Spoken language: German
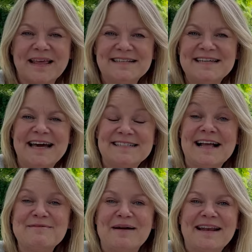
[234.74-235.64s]
Die
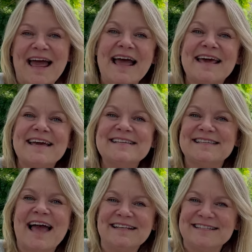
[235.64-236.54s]
Kartei Banana
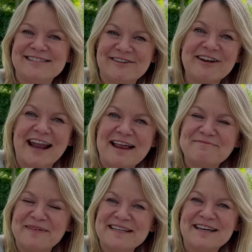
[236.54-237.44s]
ist ein
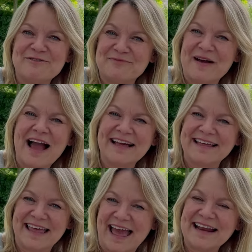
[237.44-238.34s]
Sonnenanbeter und mag
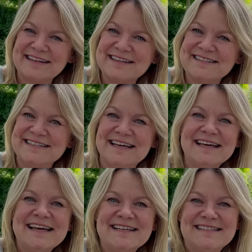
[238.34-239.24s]
gerne die
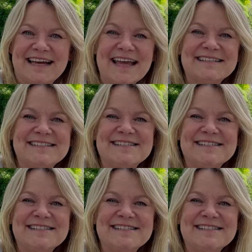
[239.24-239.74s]
direkte